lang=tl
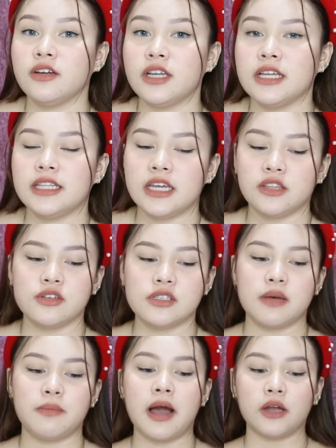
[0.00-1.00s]
ko na dito
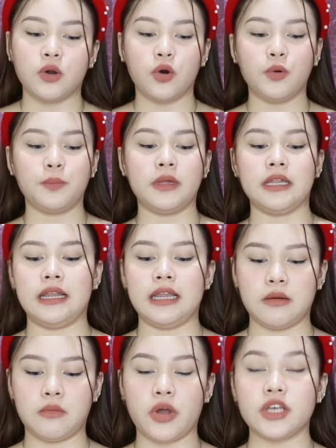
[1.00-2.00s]
sa bago kong
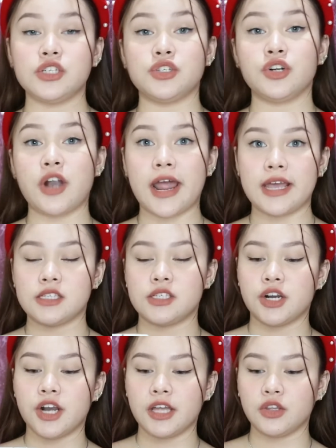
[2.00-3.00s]
biniling
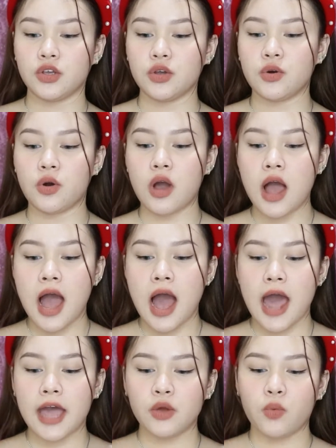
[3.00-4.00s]
moisturizer. Ito yung
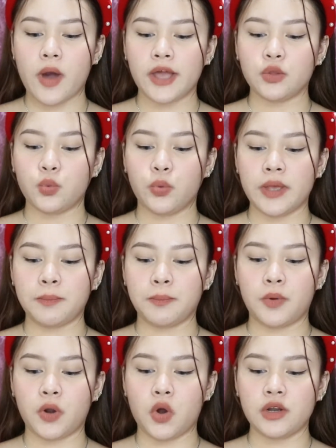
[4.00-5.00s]
Eye White Whip
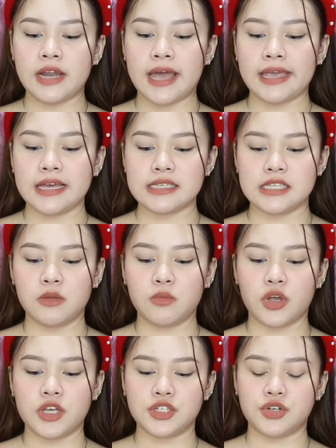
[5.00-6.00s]
Pro Niacin
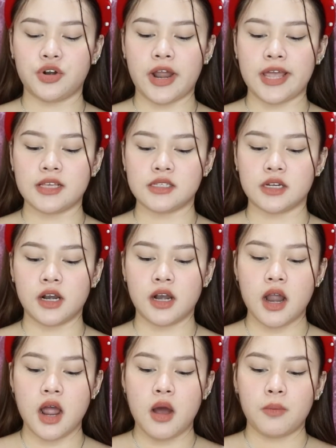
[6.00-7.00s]

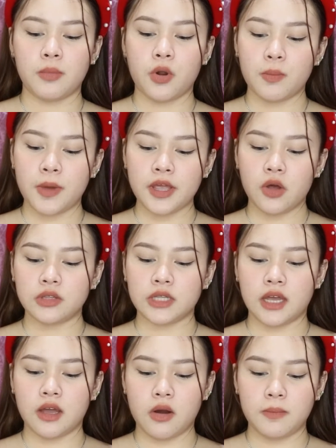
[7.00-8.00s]
Moisturizer
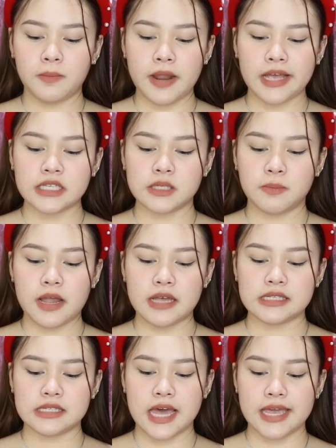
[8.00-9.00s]
Probiotic Complex
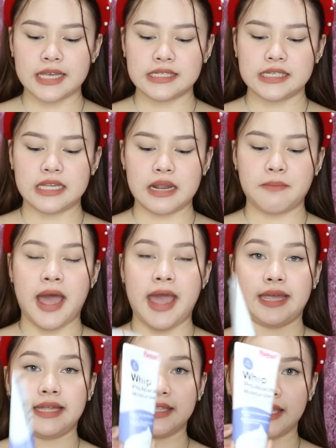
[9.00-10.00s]
Plus Niacinamide.